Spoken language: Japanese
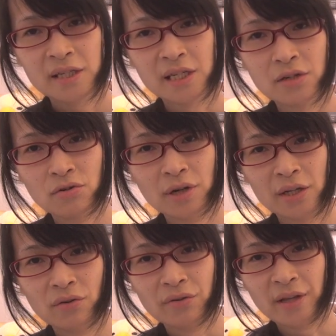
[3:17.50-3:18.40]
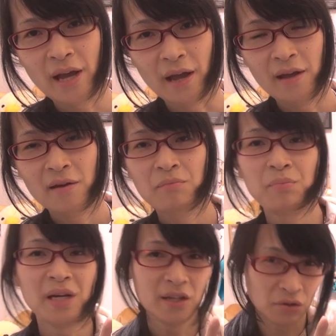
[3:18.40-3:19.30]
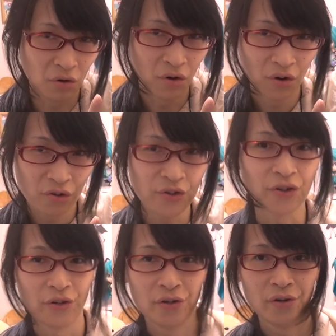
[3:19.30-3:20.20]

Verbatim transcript: 信号が飛んでピッとつく